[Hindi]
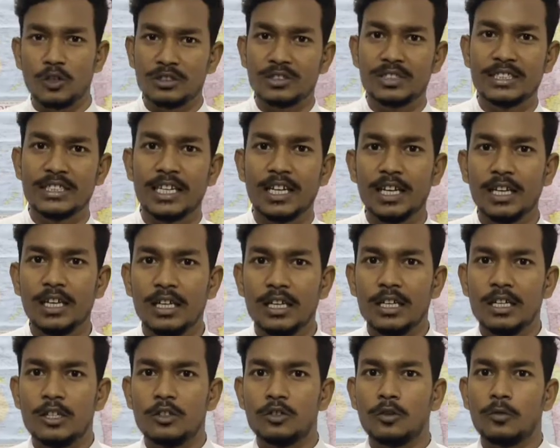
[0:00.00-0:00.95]
कौन सी है
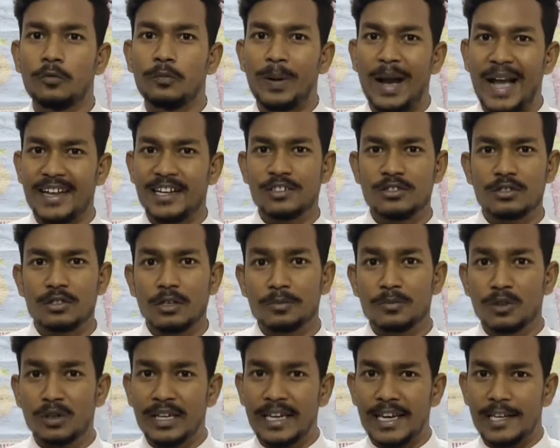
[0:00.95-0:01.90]
तो पायरेट्स ऑफ
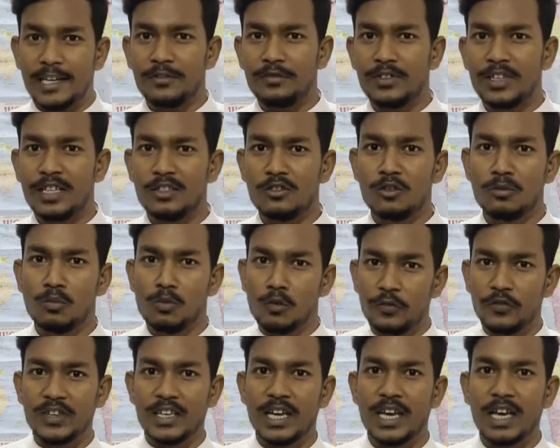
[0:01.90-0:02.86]
द कैरिबियन जो
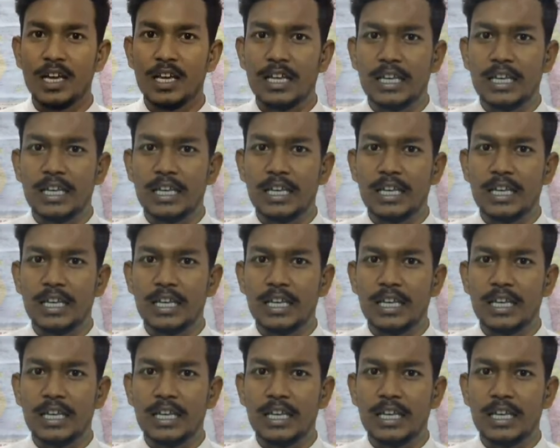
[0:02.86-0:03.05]
मूवी है